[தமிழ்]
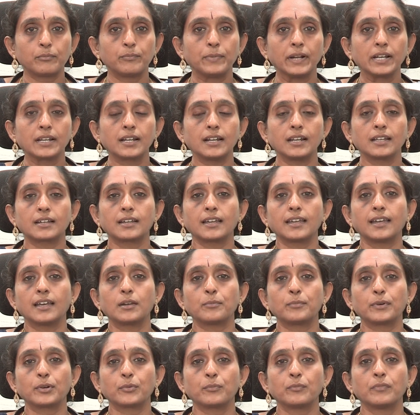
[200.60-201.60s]
பெண்களுக்கு
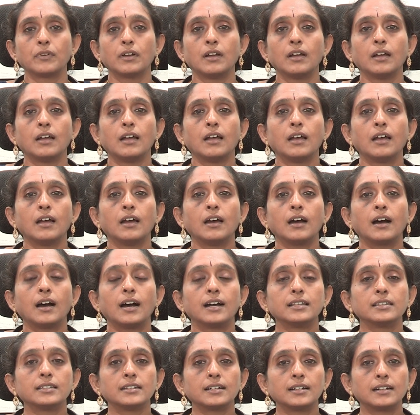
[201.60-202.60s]
ஏற்படும்
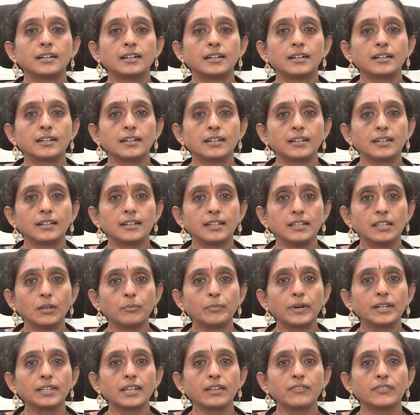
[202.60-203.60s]
அந்த இந்த
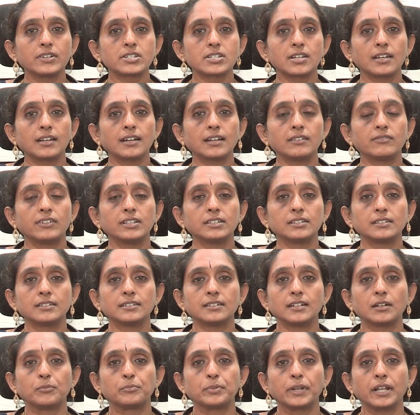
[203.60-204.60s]
மாதிரி விஷயங்கள்
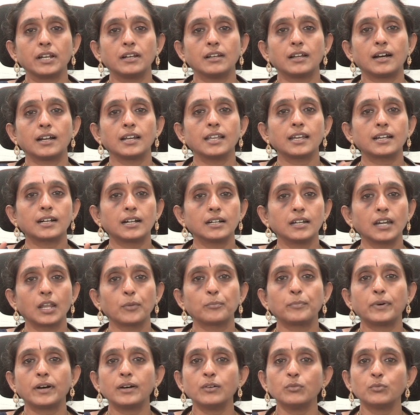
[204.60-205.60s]
வந்தது அப்படின்னாலே
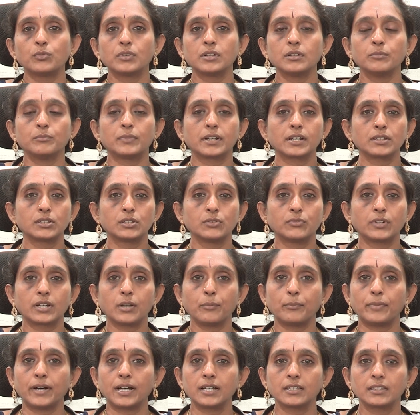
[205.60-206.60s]
கண்டிப்பாக ஒரு
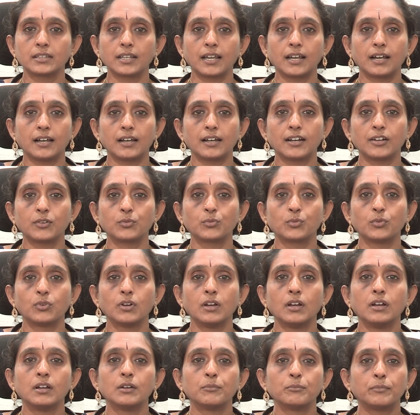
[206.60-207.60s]
மருத்துவரை பார்த்தே ஆகணும்
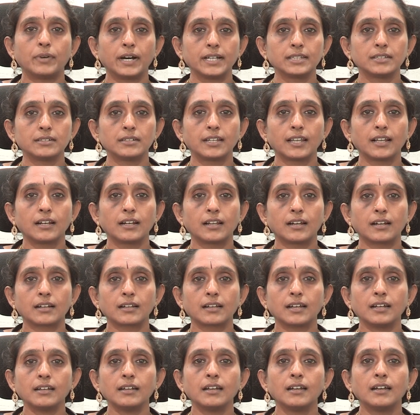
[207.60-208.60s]

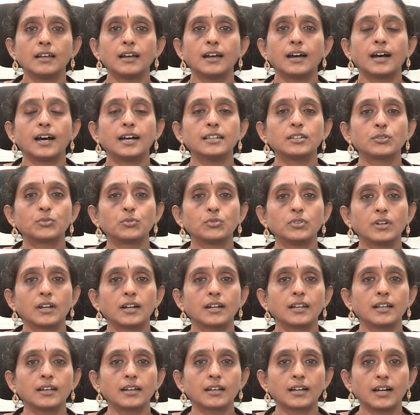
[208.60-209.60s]
பார்த்துட்டிங்கனாக்கா
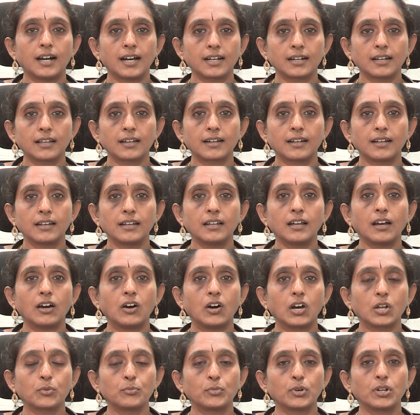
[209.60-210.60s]
அதுக்குண்டான காரணங்களில்
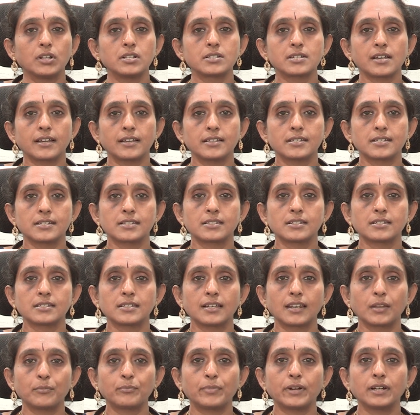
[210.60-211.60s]
ஹார்மோனல் சேஞ்சஸை
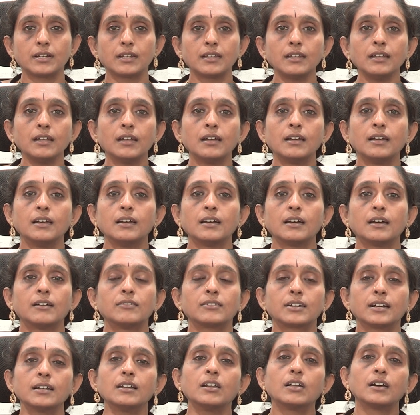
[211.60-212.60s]
சரி பண்ணி
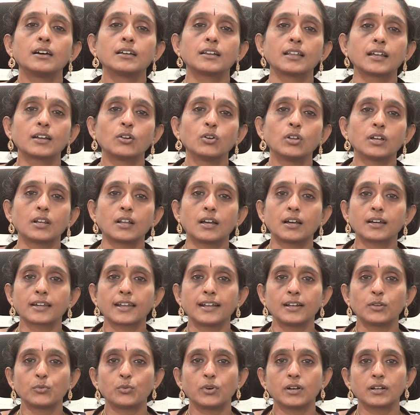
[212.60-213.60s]
அவங்க ரெகுலர்
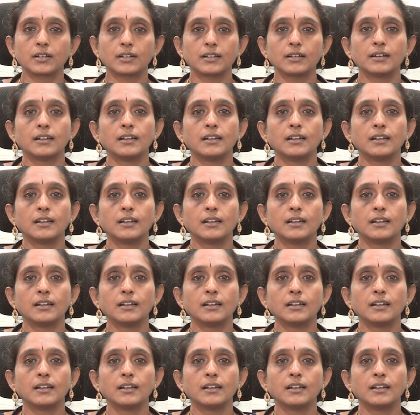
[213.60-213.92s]
ஆக்கிடுவாங்க